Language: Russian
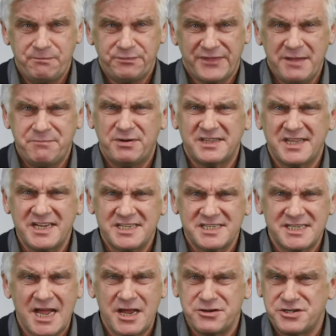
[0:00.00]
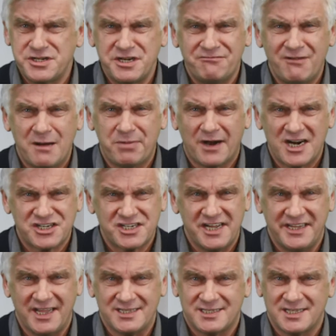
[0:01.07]
и потрясающее
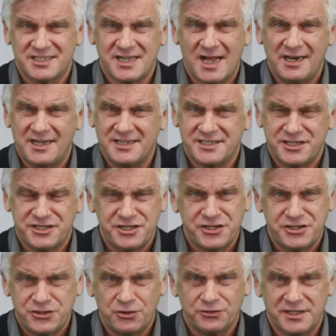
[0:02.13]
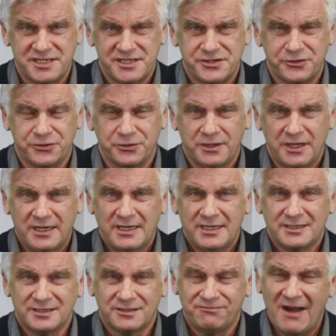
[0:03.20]
воображение социальной защищенностью
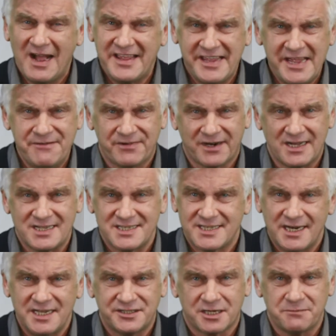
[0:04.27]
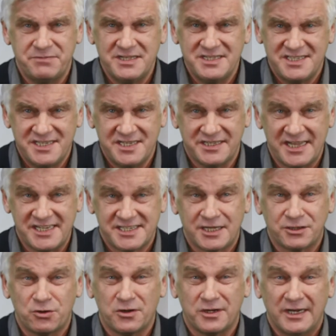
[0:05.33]
2 евро за литр бензина, из
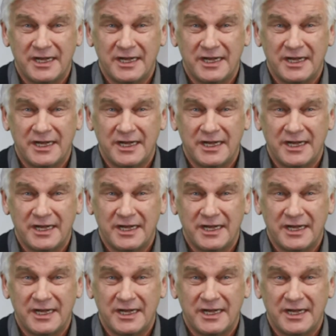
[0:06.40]
которых